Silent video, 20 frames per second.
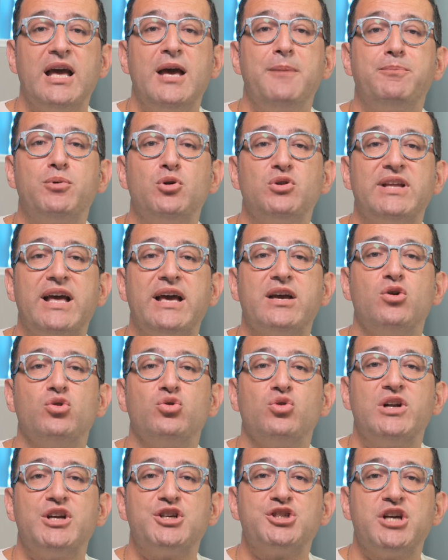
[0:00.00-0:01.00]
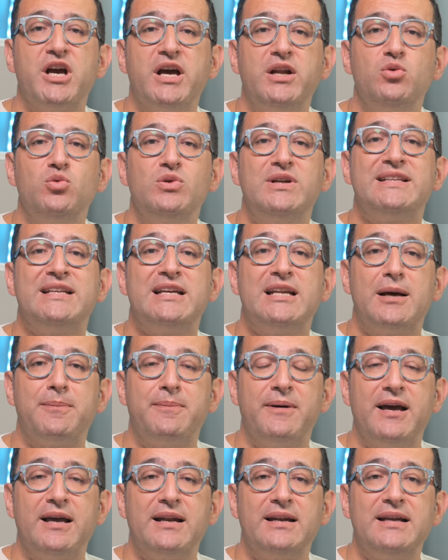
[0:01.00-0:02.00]
e proteggono le cellule della
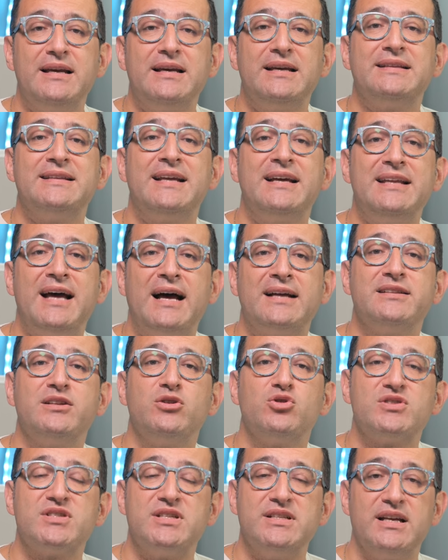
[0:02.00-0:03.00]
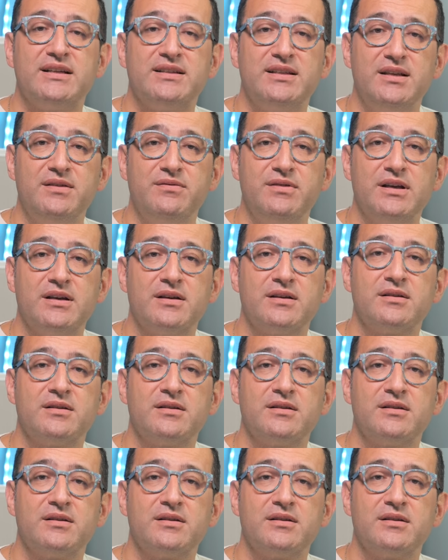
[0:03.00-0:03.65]
pelle da danni ossidativi.